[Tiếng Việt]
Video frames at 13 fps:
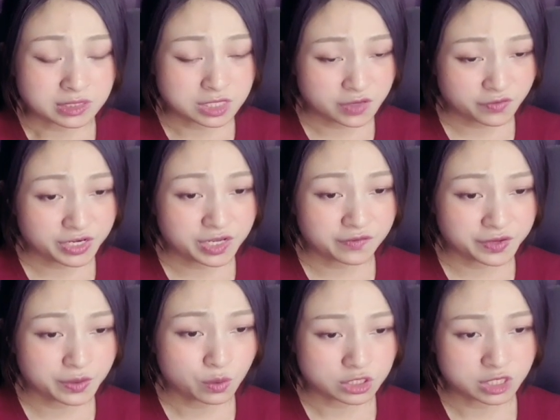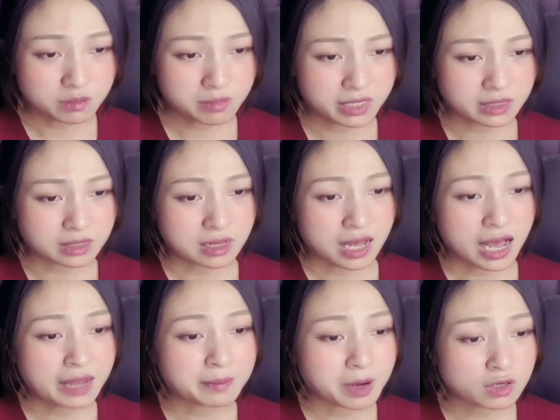dựa vào địa vị của chính mình
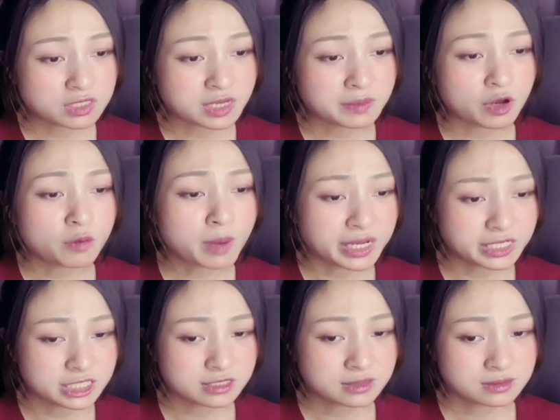ai mà còn dám nói bậy chứ